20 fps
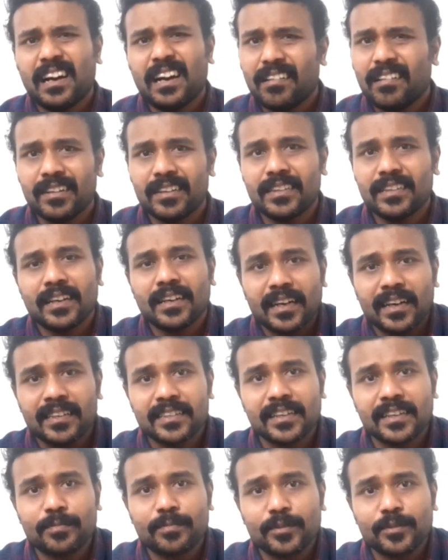அவ்வளோதான்
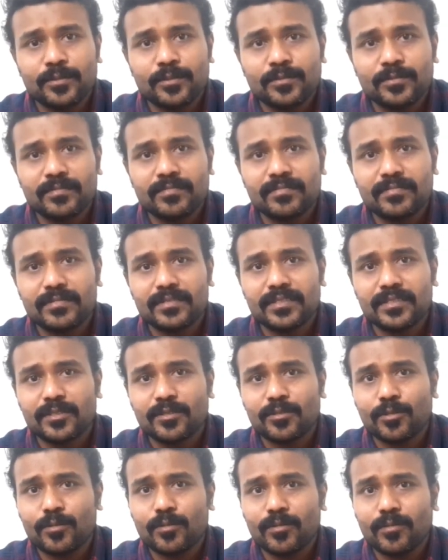அதுக்கப்புறம்
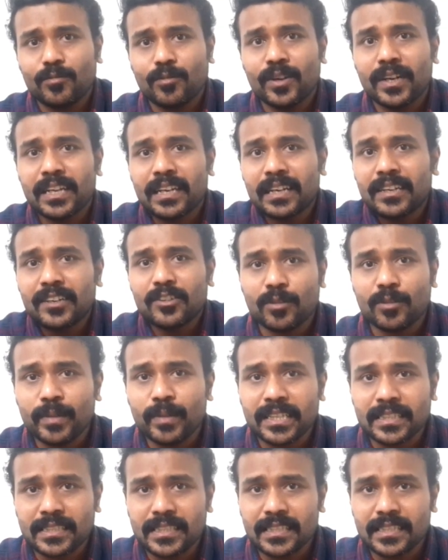ஒன்று ரெண்டு
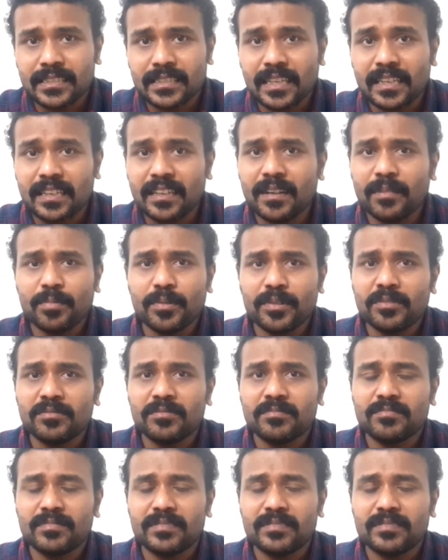ரொமான்ஸ் சீன்ஸ் அதுக்கப்புறம்